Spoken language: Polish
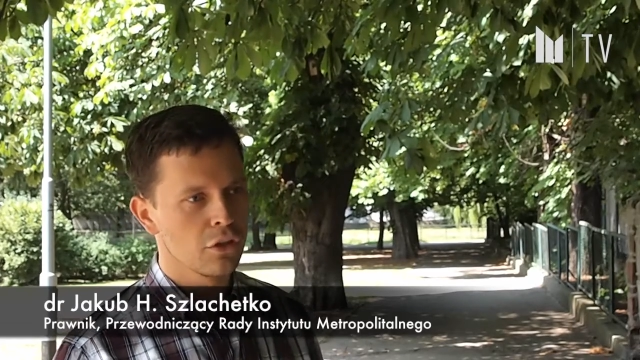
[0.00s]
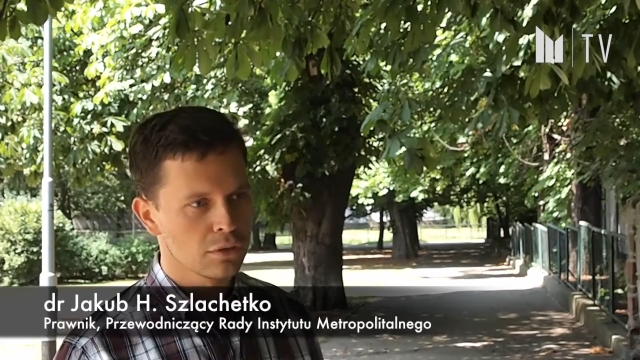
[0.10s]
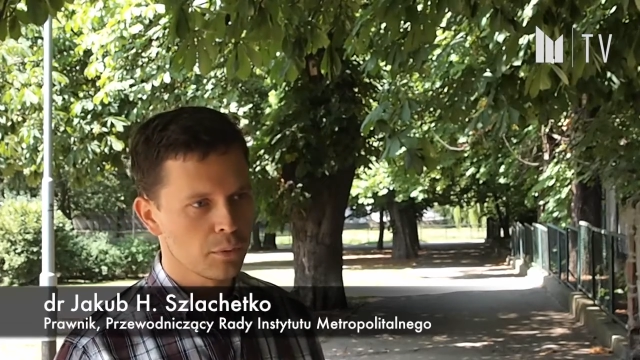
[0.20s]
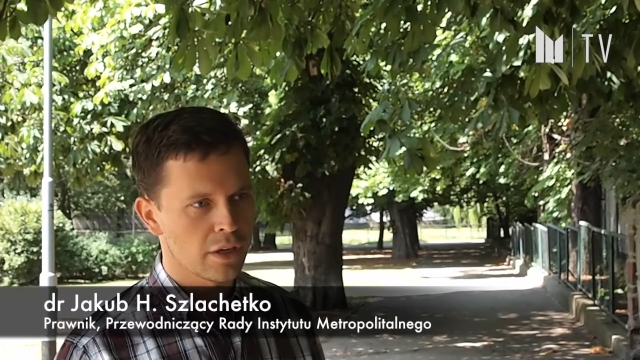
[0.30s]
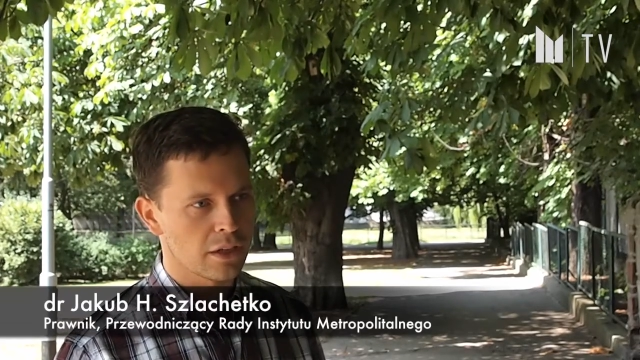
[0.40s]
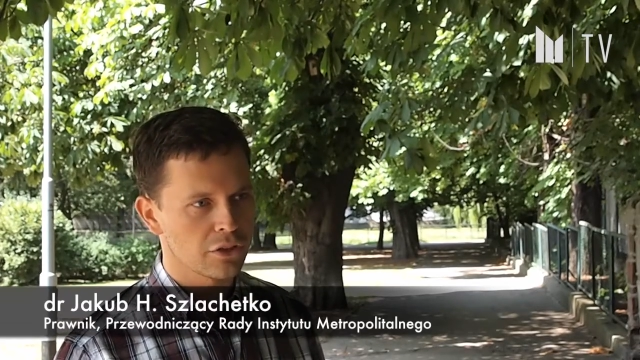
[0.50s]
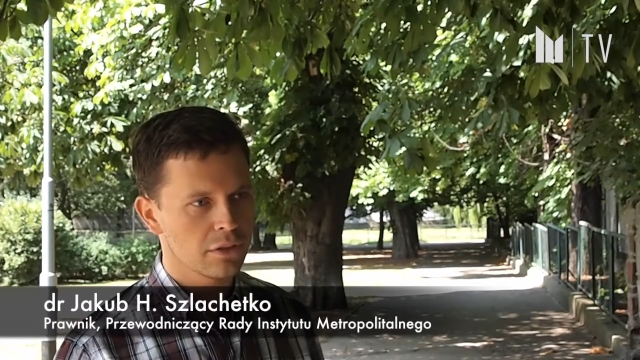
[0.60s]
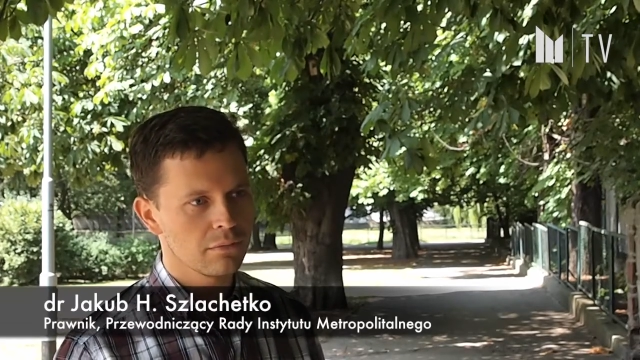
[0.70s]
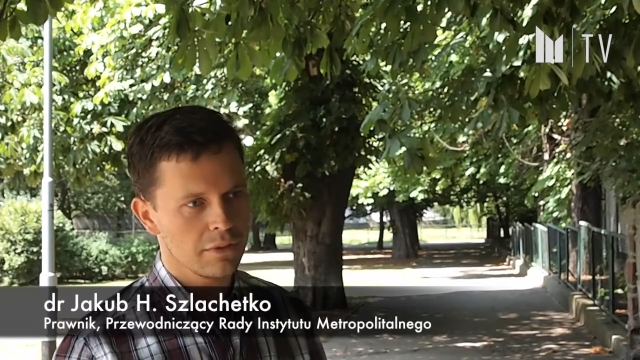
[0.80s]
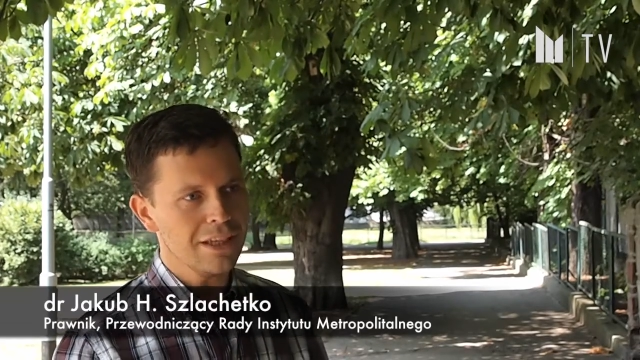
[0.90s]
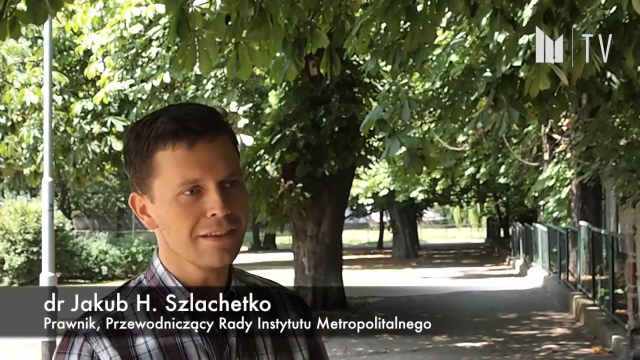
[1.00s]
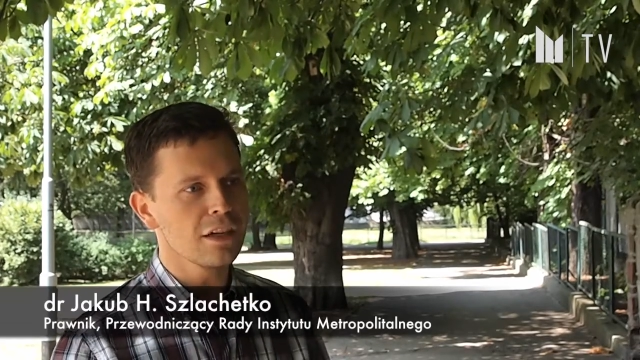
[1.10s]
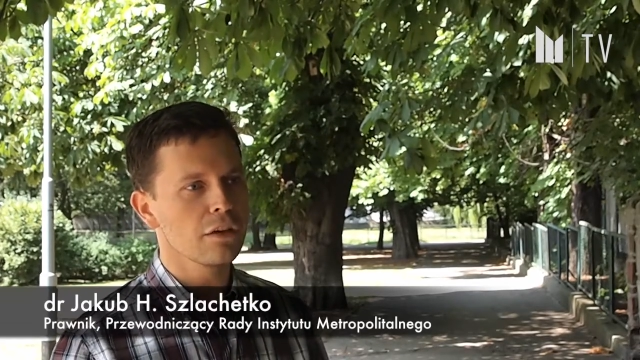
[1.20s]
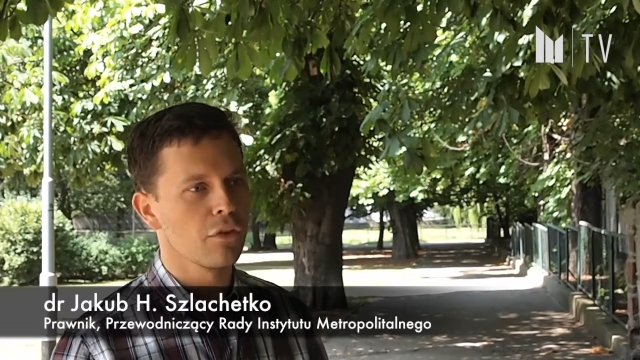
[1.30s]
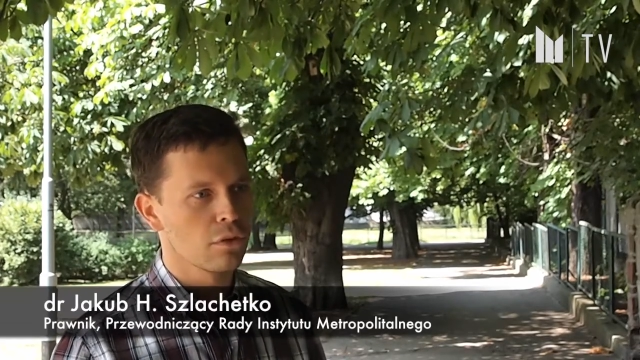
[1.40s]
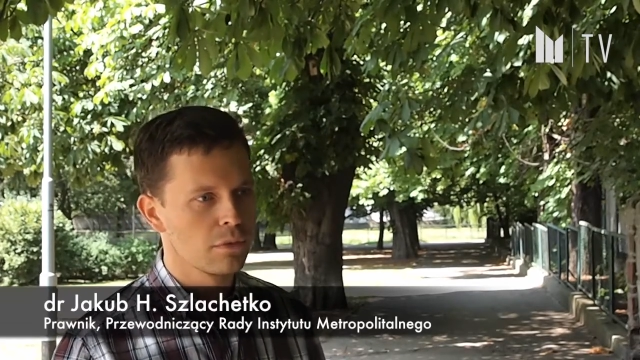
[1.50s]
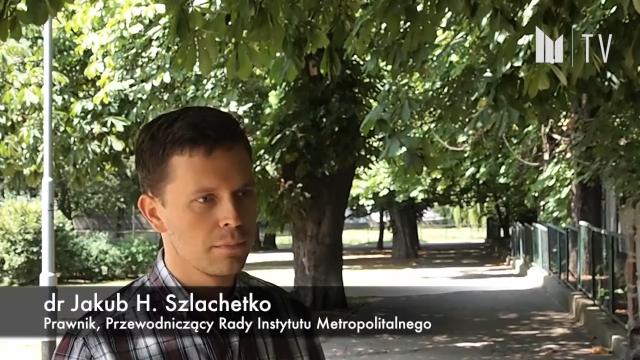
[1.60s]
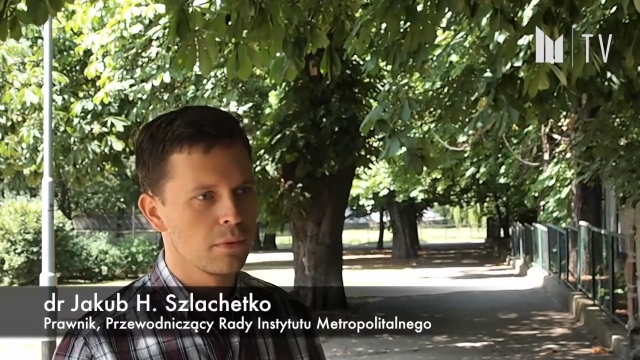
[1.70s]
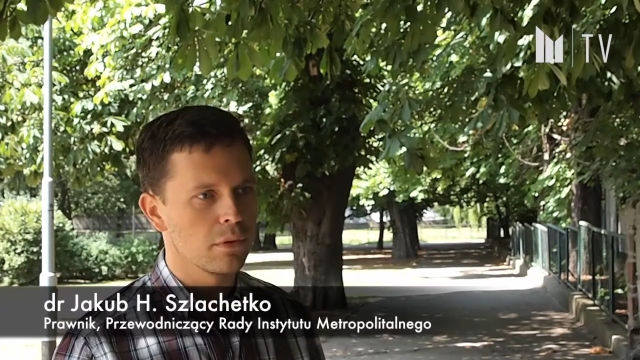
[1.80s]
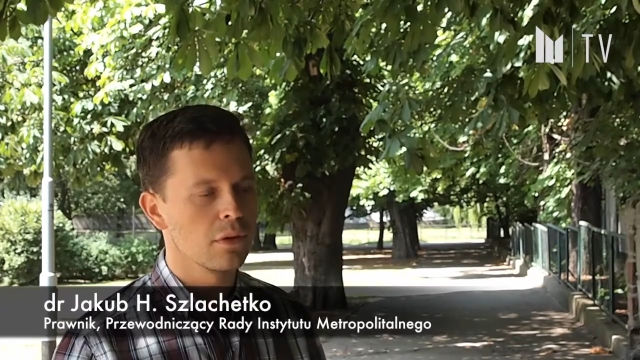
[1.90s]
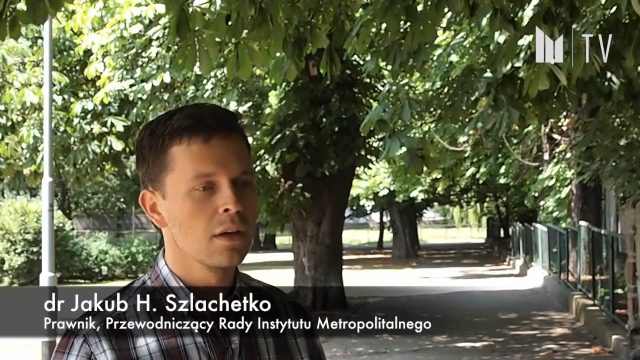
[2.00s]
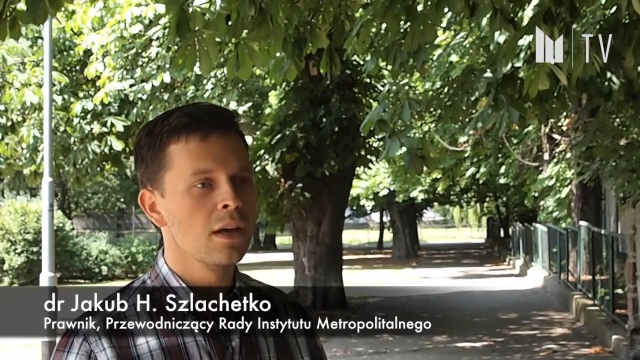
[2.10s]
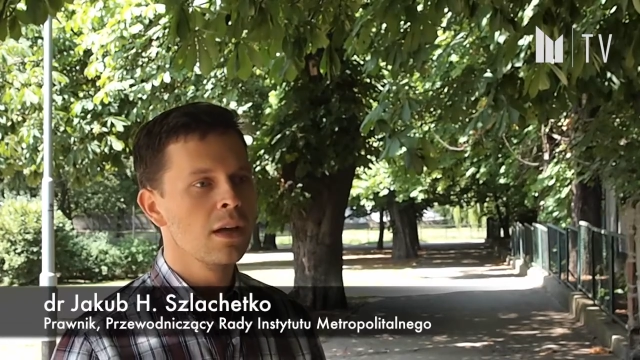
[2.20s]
gospodarczej. Innych form nie było.